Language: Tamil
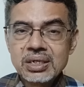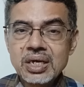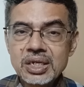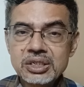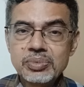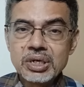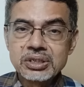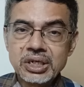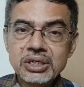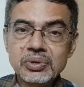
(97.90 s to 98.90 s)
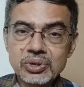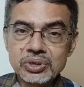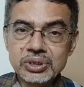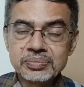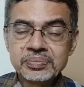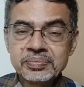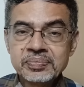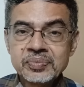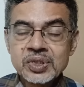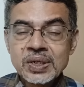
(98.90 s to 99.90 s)
நாலஞ்சு பிளாக் தள்ளி வரும் அது
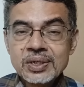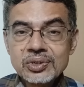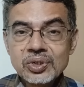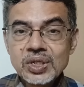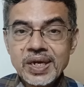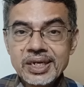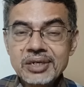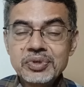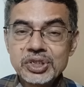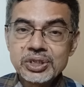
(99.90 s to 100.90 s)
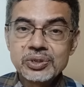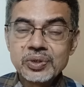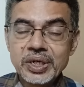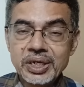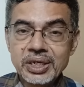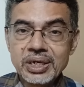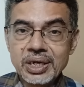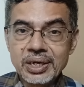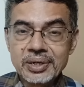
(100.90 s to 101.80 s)
ஸோ இதில் என்ன விசேஷம்னு கேட்டிங்கன்னா